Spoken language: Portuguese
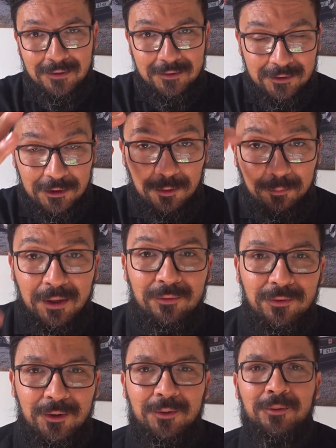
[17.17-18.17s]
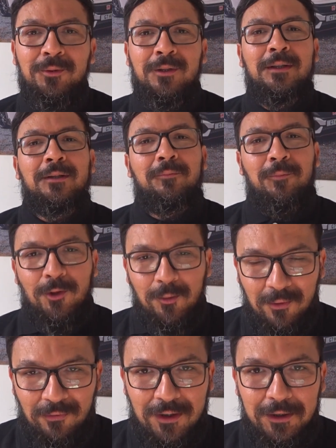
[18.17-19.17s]
seja bem-vindo. Meu
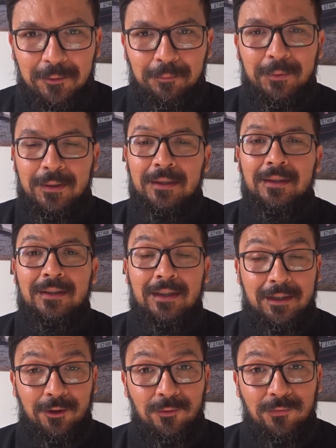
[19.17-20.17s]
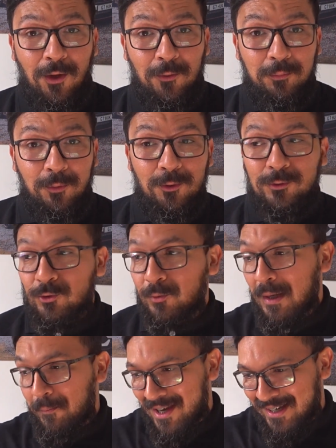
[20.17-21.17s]
nome é Felipe e aqui eu falo um pouco
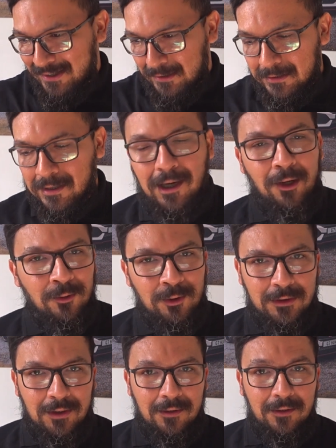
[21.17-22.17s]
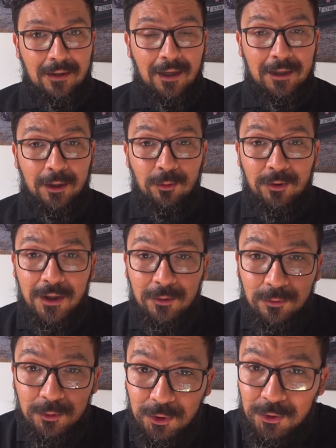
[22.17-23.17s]
sobre a mecânica Honda. Aqui eu
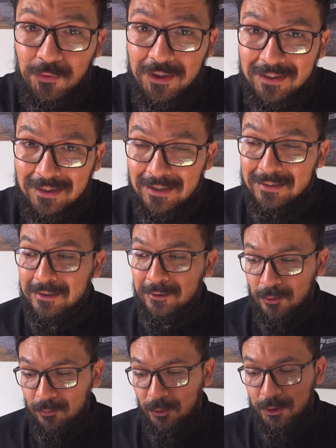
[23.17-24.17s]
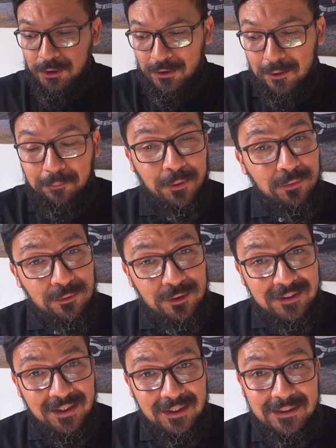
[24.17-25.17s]
tento desvendar, tento mostrar para
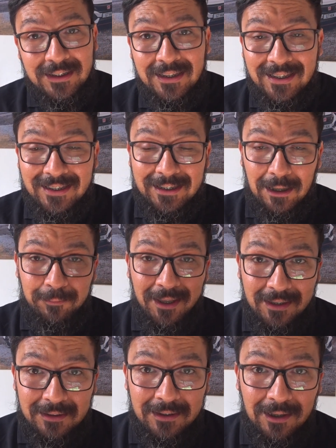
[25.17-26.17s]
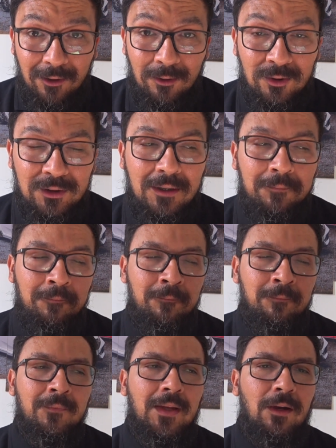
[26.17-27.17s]
vocês que a mecânica Honda
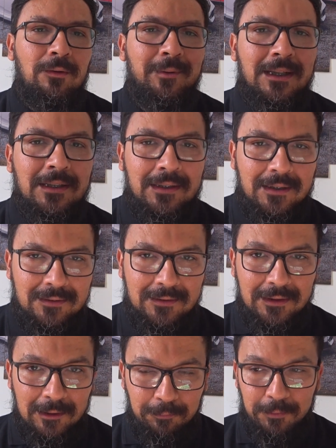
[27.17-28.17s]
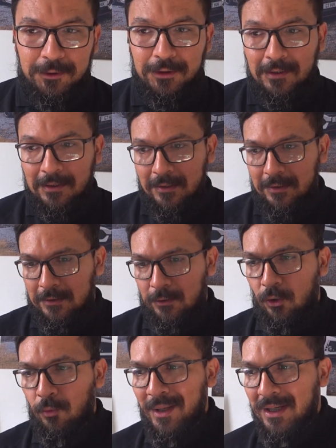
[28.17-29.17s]
é uma mecânica simples,
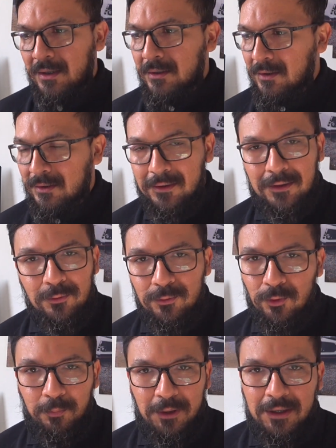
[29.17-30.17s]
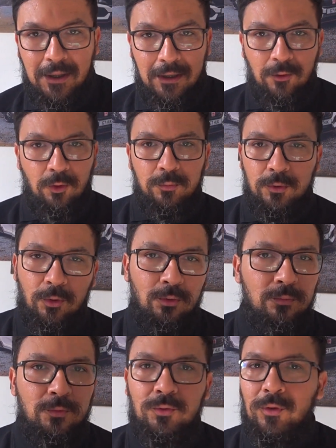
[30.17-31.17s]
não é uma mecânica tão complicada como
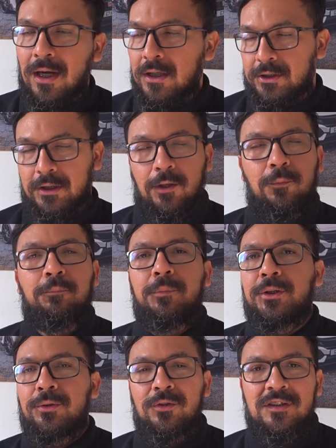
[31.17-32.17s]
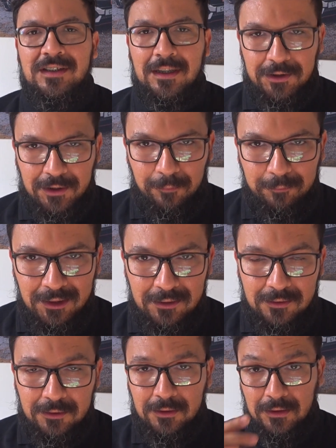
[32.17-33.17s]
todo mundo acha que é um bicho de sete
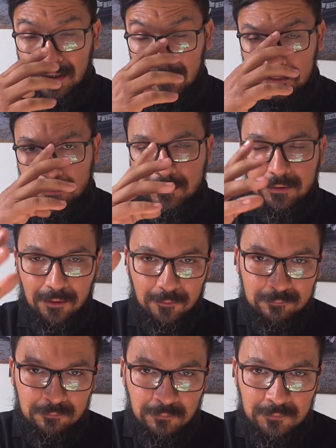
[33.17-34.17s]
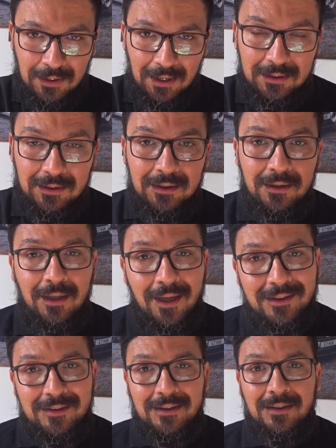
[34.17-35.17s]
cabeças, tá? Então, aqui
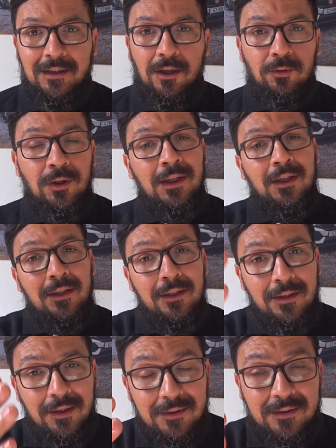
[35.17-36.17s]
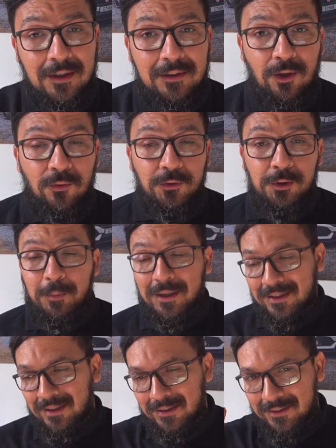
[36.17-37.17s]
é esse canal. E esse canal eu fiz
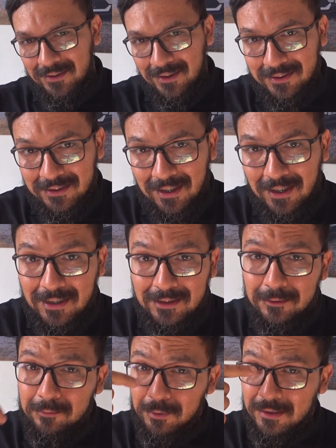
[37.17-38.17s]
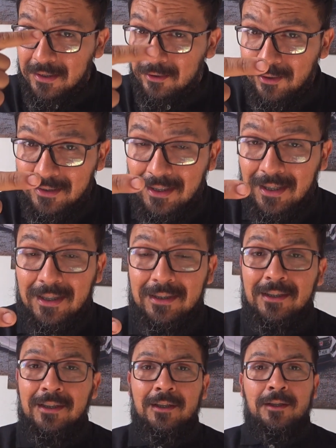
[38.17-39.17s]
para quem é da área, para quem não é da área,